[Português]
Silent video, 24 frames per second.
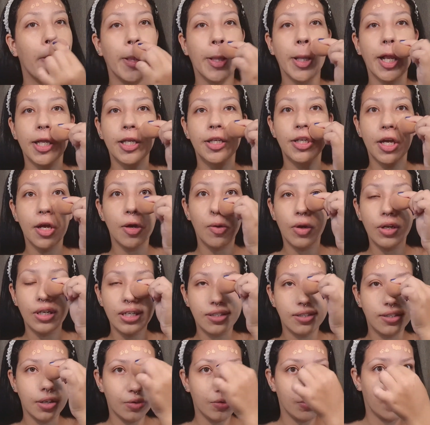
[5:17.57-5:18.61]
Só que chegou na
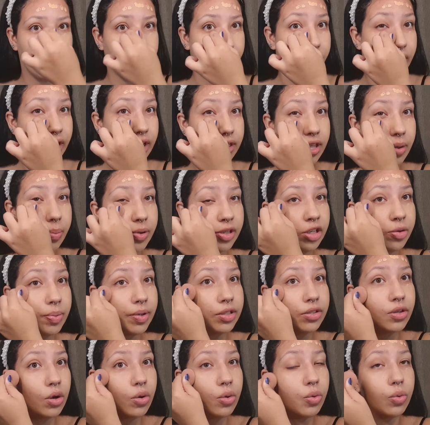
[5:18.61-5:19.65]
segunda-feira, depois que
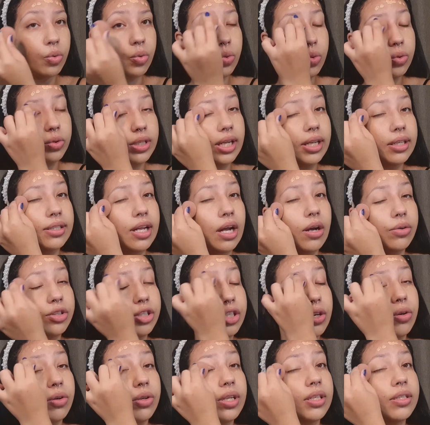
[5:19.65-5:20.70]
passou o Natal,
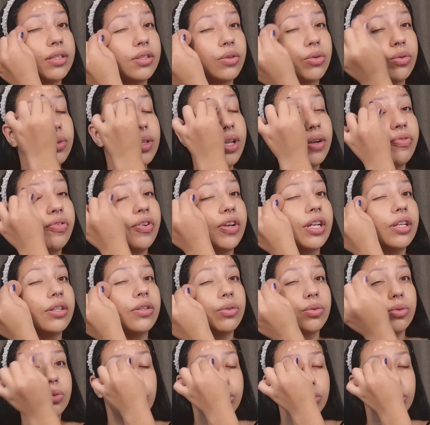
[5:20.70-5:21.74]
chegou na segunda-feira
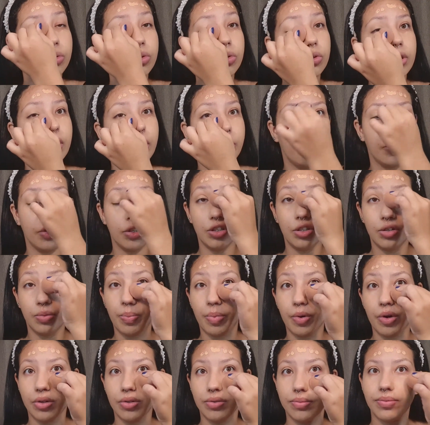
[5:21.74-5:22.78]
do... depois
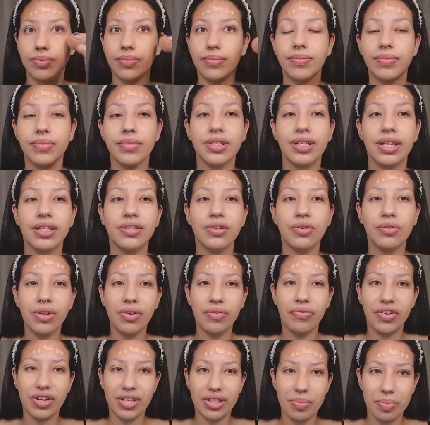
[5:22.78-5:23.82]
pro... Na
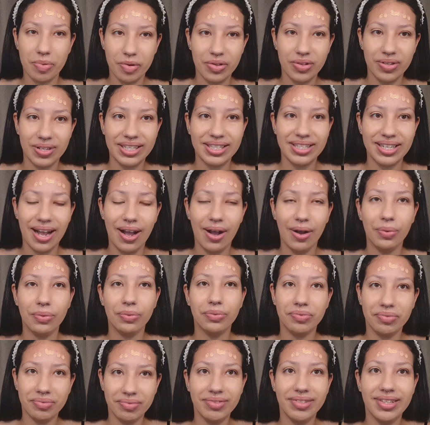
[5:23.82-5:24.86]
segunda-feira depois do Natal,
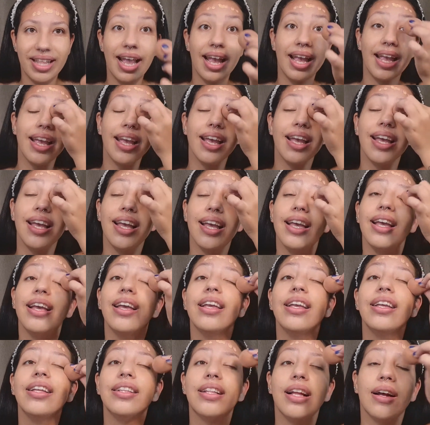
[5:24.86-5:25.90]
não tem?
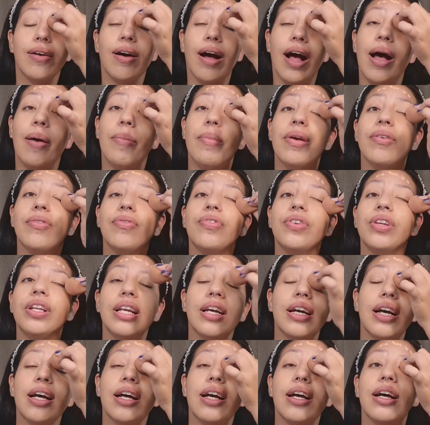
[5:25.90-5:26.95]
Então, a minha
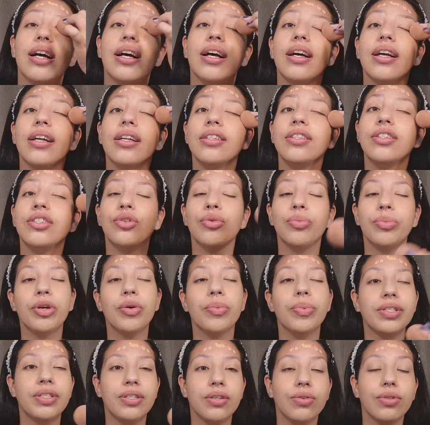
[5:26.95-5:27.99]
filha, de domingo
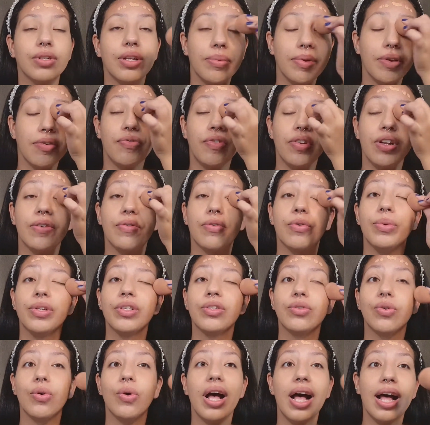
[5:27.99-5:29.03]
para segunda, minha filha
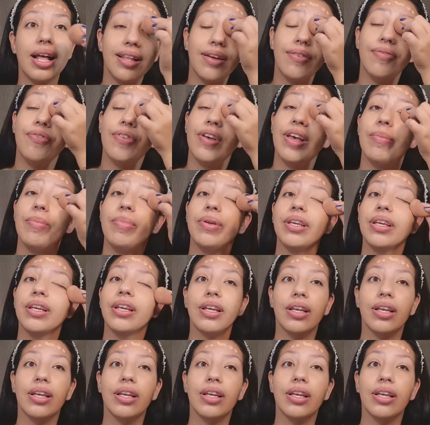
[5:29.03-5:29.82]
começou a dar febre.